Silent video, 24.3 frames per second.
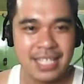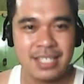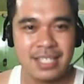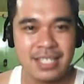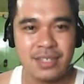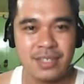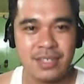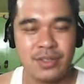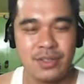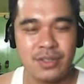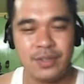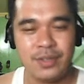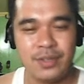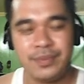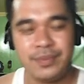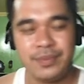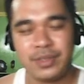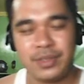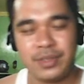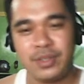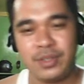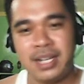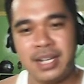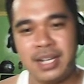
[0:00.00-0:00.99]
So,
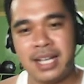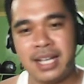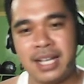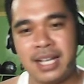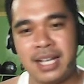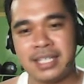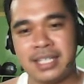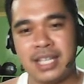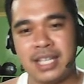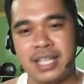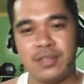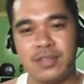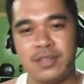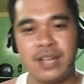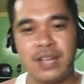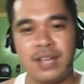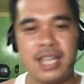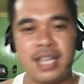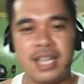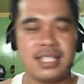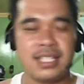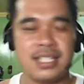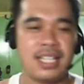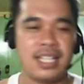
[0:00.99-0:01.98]
good luck sa inyo
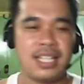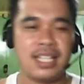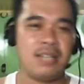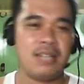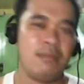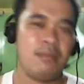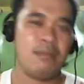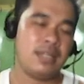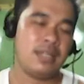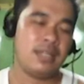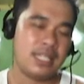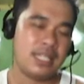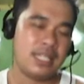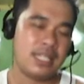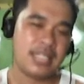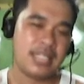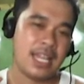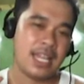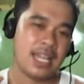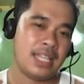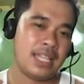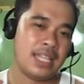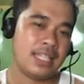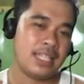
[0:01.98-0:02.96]
guys. God bless
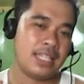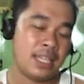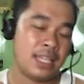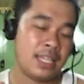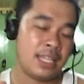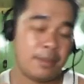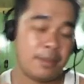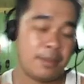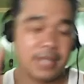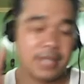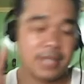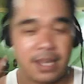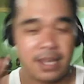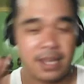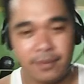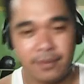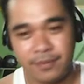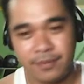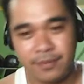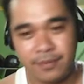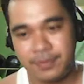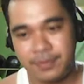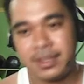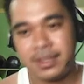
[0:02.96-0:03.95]
and keep safe.
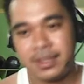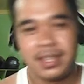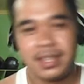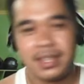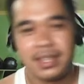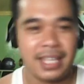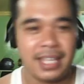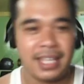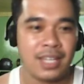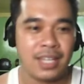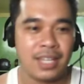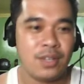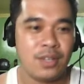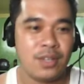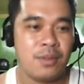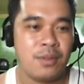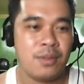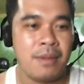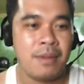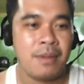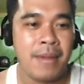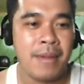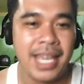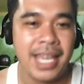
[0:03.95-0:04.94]
Thank you.
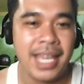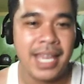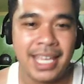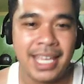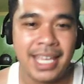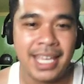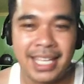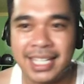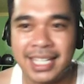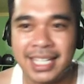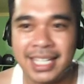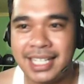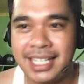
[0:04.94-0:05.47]
Bye-bye.